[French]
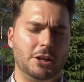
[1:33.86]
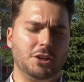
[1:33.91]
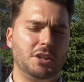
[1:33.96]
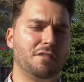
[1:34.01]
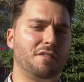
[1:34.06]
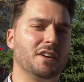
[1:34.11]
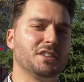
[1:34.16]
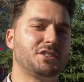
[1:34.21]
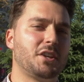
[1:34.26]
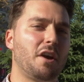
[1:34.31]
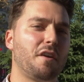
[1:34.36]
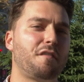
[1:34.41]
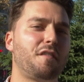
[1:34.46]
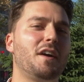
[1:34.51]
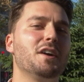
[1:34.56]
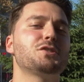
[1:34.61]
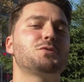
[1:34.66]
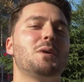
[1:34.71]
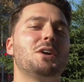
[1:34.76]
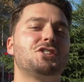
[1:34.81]
Le défenseur
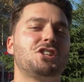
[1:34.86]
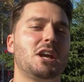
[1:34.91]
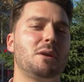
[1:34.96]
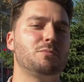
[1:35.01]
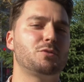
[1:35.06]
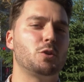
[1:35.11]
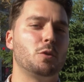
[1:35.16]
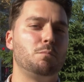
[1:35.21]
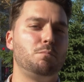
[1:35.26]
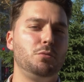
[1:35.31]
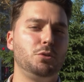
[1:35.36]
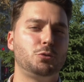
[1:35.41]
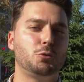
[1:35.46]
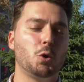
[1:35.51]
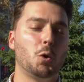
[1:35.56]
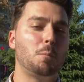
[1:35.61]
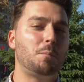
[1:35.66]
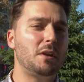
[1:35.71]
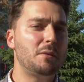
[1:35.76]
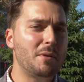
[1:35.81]
François-James
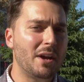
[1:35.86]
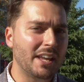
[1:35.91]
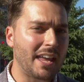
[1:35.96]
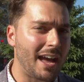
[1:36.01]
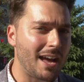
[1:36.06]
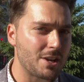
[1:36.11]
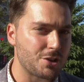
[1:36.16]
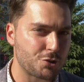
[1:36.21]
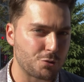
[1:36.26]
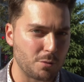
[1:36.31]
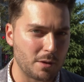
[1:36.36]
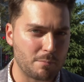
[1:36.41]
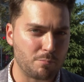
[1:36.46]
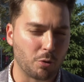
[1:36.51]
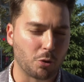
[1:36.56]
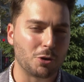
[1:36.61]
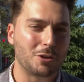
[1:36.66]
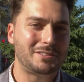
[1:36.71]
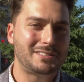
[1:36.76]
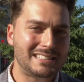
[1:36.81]
Buteau plie bagages, lui,
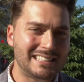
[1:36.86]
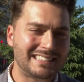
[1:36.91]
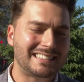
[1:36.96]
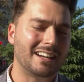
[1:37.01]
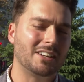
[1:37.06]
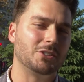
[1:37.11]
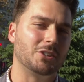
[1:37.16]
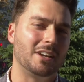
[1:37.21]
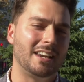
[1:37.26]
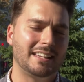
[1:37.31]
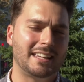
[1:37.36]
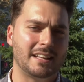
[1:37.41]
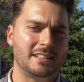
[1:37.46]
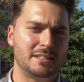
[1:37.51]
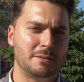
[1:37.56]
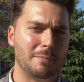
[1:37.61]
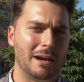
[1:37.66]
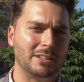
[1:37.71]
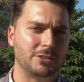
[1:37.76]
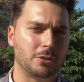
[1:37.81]
pour le Titan de
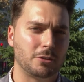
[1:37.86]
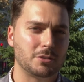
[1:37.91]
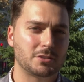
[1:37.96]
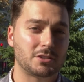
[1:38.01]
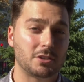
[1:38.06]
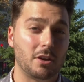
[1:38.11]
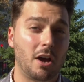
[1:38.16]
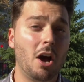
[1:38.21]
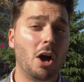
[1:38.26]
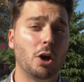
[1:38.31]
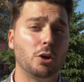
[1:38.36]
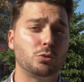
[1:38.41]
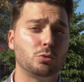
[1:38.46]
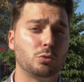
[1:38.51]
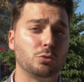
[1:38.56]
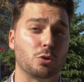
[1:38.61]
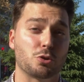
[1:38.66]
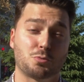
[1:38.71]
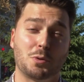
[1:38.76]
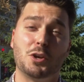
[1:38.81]
l'Acadie Bathurst en
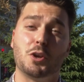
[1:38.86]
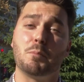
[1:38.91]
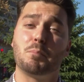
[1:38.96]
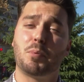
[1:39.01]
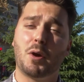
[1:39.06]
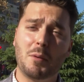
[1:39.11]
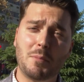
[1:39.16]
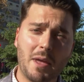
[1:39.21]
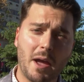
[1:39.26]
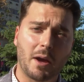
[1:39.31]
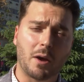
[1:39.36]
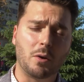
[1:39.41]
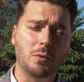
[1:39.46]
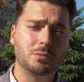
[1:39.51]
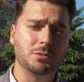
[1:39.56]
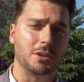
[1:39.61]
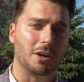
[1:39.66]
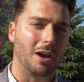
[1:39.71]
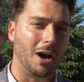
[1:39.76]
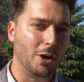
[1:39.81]
retour d'un choix de première
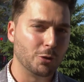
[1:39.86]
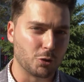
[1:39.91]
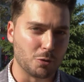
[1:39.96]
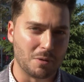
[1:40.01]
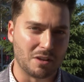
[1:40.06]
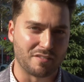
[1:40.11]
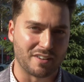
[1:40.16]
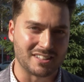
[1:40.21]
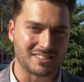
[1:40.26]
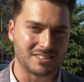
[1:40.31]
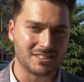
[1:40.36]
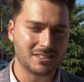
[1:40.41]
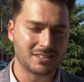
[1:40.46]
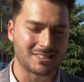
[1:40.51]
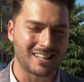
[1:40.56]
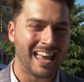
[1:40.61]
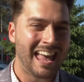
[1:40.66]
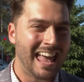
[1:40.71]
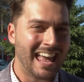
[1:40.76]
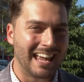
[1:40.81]
ronde en
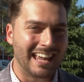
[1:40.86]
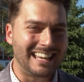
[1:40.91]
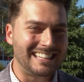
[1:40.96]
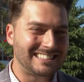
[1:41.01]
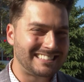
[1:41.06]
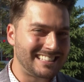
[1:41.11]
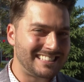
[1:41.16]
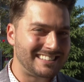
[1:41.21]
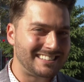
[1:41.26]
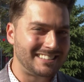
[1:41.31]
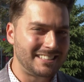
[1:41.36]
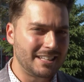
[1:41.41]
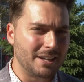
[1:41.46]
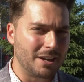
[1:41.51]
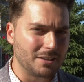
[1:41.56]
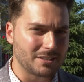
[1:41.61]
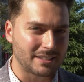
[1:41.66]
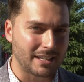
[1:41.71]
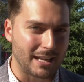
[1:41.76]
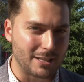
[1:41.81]
2026. Et c'est
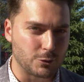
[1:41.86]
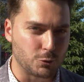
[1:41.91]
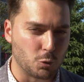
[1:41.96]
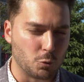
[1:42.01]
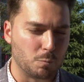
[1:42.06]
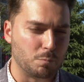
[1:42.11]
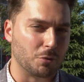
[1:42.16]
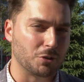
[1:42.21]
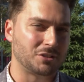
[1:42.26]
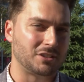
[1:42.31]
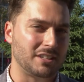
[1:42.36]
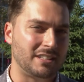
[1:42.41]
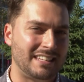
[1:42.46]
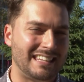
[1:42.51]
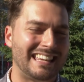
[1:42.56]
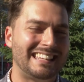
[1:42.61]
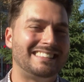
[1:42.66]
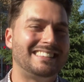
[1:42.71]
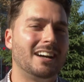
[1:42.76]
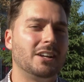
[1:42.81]
silence radio pour ce
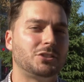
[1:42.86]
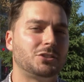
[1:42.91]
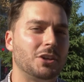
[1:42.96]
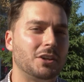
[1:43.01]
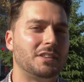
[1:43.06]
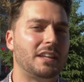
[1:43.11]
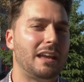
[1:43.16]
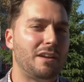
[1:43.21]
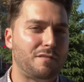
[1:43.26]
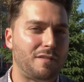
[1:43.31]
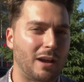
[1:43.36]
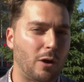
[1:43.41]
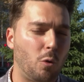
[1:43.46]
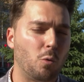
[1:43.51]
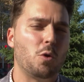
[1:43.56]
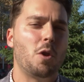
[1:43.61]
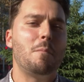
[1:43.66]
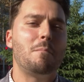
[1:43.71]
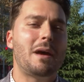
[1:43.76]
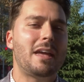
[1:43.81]
qui est d'Antonin
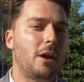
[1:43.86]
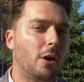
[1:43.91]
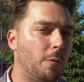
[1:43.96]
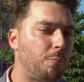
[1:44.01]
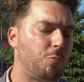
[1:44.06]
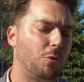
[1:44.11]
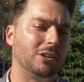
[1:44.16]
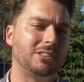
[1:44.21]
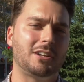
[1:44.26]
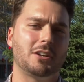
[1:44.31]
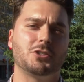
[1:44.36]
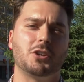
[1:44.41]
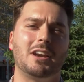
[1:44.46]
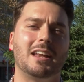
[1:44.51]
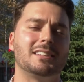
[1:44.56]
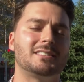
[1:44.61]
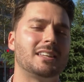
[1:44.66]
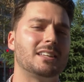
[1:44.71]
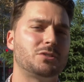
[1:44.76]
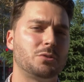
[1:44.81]
Véro, le meilleur pointeur de
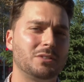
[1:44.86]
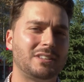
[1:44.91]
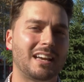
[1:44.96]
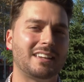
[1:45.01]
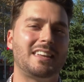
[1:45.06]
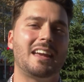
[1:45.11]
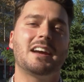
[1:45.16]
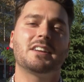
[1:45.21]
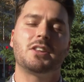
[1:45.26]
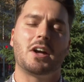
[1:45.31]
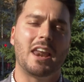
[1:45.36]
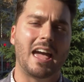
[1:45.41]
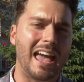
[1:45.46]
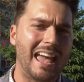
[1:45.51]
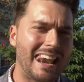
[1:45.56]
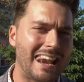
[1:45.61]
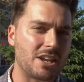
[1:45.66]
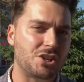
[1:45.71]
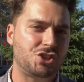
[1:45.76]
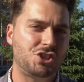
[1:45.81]
la saison dernière dans la
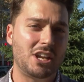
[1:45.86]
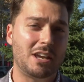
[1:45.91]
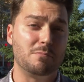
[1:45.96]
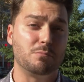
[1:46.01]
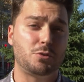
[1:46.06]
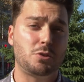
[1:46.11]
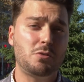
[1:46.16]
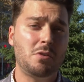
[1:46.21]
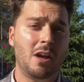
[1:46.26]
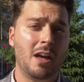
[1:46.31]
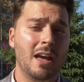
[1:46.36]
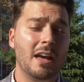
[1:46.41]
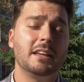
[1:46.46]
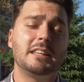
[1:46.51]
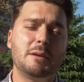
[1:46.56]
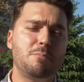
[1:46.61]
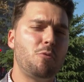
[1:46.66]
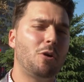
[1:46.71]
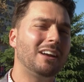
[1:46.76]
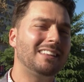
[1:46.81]
LHJMQ,
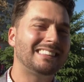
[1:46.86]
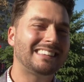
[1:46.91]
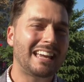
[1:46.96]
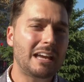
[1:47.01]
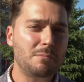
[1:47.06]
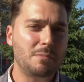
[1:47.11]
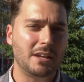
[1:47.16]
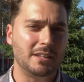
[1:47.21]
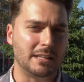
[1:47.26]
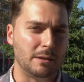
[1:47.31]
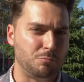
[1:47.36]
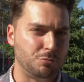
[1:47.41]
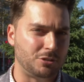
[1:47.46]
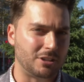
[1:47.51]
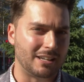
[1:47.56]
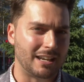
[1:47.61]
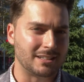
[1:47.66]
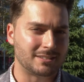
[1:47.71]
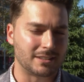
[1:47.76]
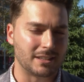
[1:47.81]
qui pourrait très bien
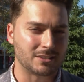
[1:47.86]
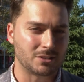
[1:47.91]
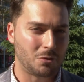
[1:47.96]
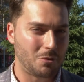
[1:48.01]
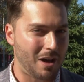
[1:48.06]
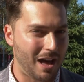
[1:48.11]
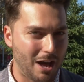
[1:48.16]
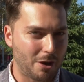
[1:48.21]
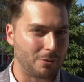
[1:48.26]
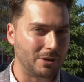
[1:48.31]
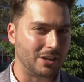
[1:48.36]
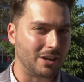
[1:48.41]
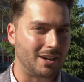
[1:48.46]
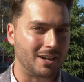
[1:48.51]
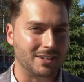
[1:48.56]
débuter la saison à rouen